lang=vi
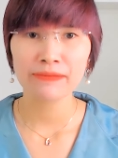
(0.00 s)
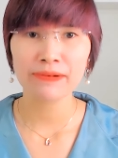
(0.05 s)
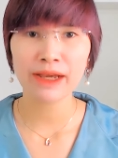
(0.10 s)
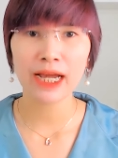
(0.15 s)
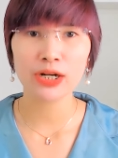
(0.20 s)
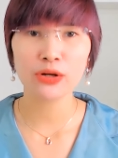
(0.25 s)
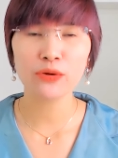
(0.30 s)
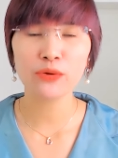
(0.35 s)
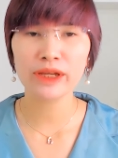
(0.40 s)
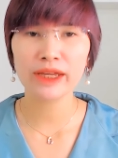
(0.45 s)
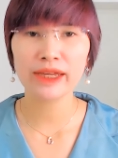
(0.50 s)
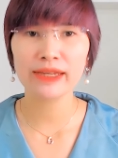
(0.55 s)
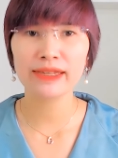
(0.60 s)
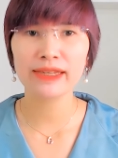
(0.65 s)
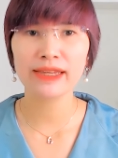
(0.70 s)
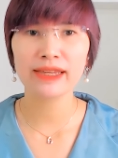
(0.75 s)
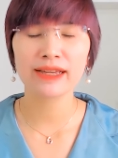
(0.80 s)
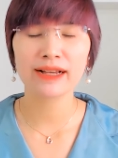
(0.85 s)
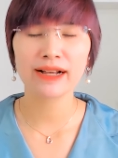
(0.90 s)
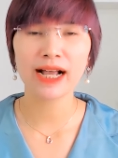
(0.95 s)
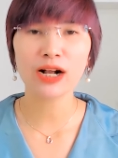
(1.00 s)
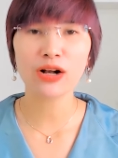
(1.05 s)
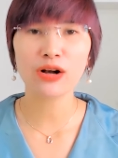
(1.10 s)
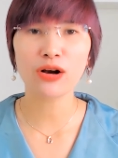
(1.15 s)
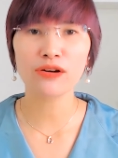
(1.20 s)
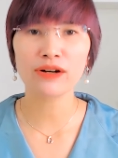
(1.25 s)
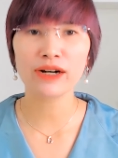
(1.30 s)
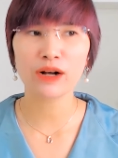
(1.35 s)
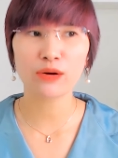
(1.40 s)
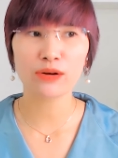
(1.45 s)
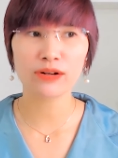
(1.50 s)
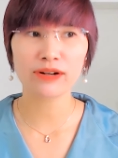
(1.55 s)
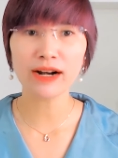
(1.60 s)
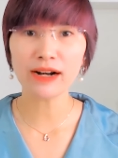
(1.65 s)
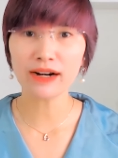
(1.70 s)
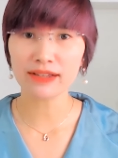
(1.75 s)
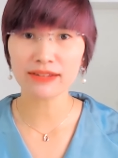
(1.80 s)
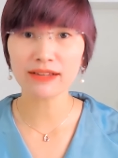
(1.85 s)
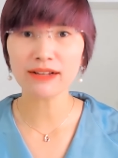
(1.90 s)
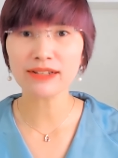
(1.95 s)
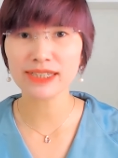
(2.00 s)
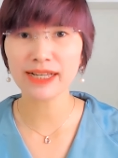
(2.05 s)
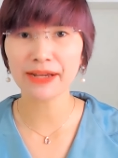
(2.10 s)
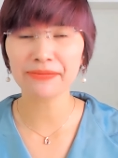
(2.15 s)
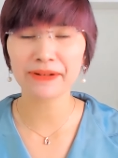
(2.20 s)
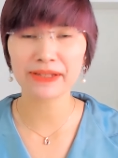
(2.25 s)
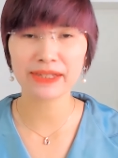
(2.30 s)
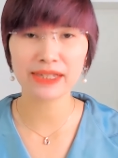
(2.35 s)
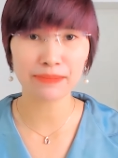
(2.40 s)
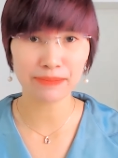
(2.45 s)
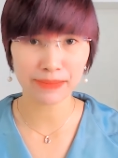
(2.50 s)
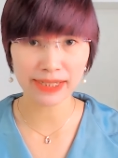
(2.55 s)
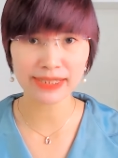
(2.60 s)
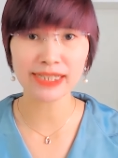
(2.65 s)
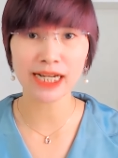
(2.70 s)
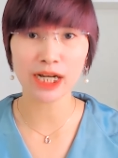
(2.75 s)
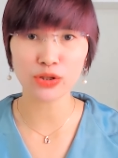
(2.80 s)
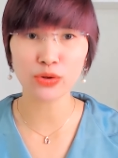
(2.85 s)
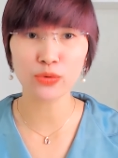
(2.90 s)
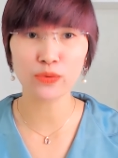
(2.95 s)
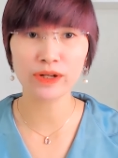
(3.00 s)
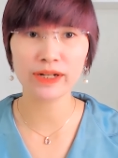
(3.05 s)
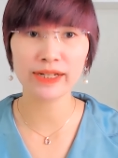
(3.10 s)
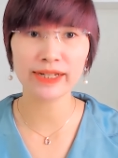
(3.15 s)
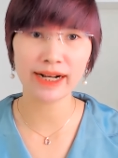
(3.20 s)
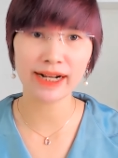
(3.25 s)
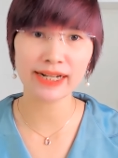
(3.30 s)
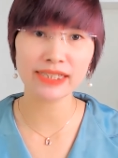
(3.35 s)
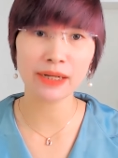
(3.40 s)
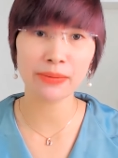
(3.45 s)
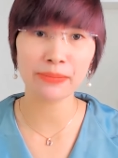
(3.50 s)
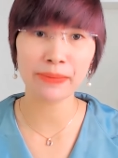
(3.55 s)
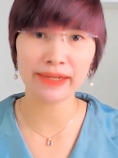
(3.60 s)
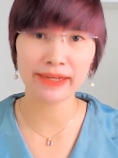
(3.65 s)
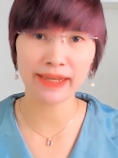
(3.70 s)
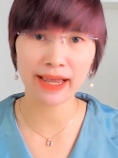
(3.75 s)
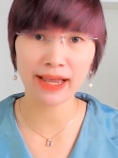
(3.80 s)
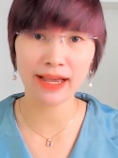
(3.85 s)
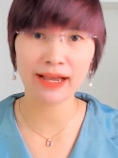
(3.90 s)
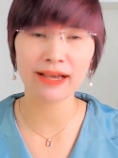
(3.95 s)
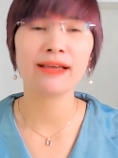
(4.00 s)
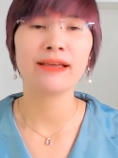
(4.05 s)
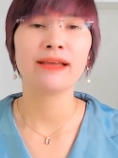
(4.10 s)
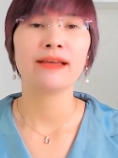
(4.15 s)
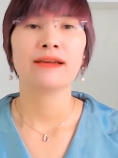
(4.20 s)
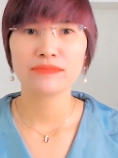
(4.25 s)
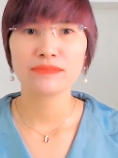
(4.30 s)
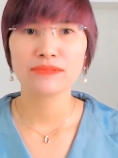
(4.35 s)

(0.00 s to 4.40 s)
và đôi khi thì các con lại còn rất là tức giận và tìm cách trả thù lên nha các cha mẹ nha